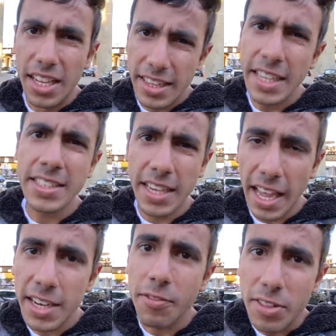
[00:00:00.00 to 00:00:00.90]
थिंग्स
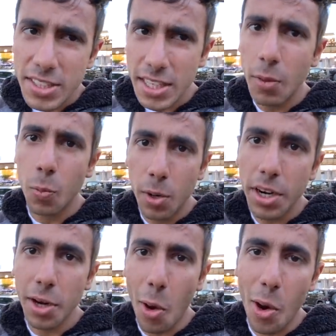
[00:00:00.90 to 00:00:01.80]
कैन स्टिल
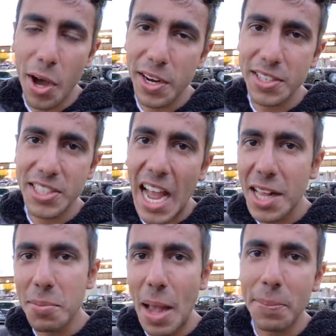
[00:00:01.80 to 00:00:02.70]
वर्क और
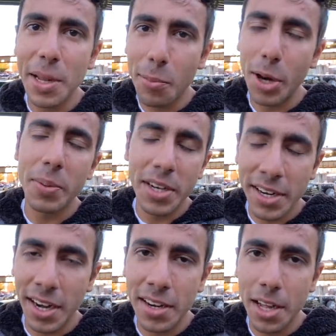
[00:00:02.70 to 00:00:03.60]
शायद मैं अपनी अपॉइंटमेंट
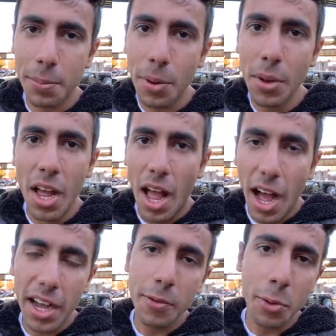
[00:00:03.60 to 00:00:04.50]
अटेंड कर पाऊँ
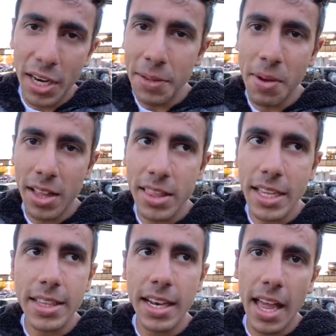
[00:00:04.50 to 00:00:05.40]
अगर वो नहीं
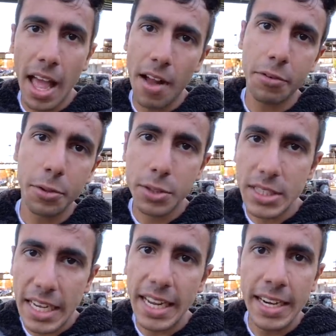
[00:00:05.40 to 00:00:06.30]
मानते देन आई हैव टू
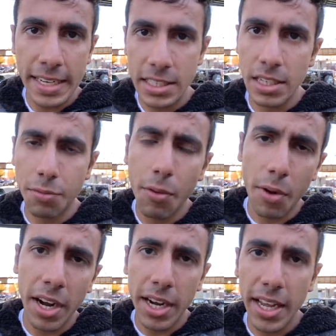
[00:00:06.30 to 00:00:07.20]
स्टे इन डी सी फॉर
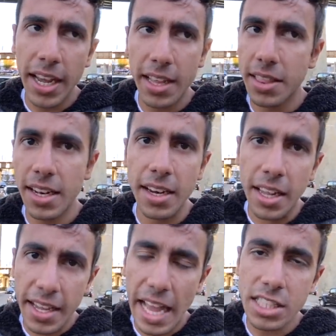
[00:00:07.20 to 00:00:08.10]
वन डे एंड देन
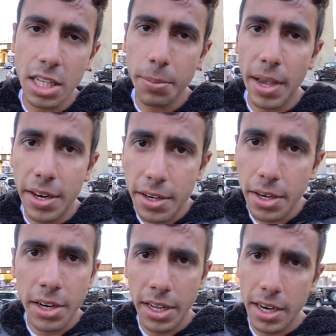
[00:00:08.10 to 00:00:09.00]
कैंसिल माई
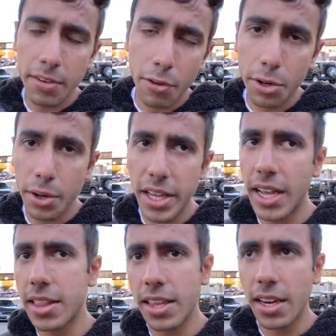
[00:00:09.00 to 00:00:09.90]
रिटर्न टिकट फॉर टुडे
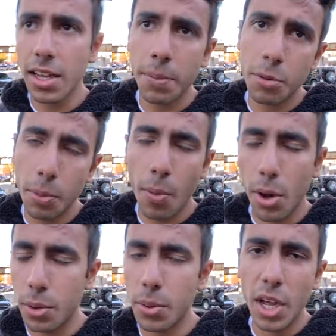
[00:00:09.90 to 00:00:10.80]
एंड देन कम
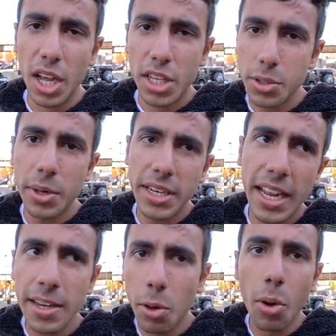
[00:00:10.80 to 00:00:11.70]
टमोरो सो इट
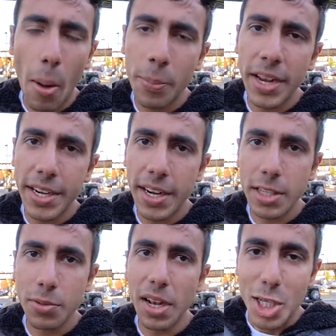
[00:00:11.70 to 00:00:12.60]
कैन गो
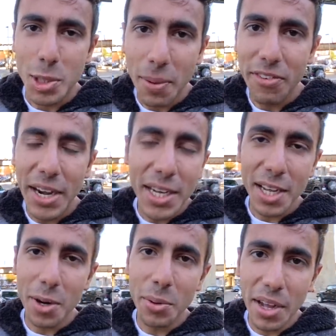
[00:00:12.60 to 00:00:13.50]
कॉम्प्लिकेटेड एज वेल सो मैं
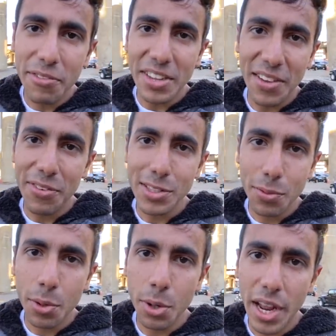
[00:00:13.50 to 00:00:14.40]
वेट कर रहा हूँ कब वी एफ
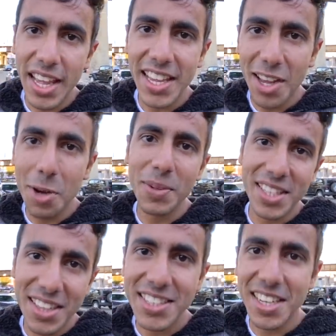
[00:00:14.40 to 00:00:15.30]
एस फ़ोन उठाएगी और
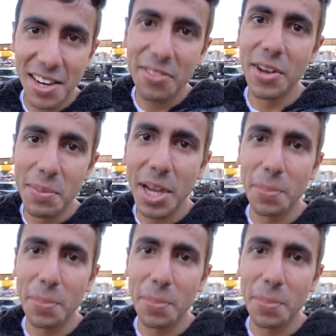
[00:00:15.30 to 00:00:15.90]
मैं जल्दी से कन्फर्म कर